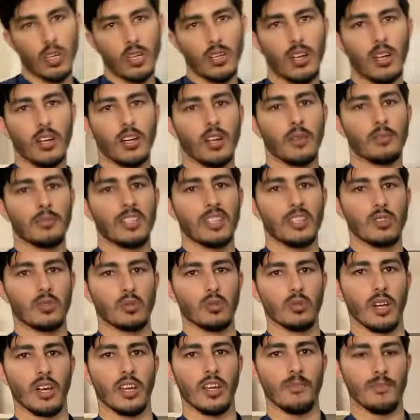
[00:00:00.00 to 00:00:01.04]
थोड़ा अपडेट
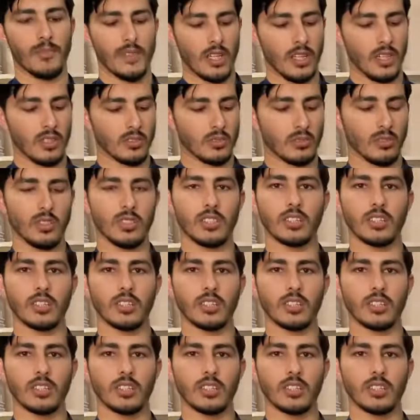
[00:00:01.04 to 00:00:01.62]
हुआ है तो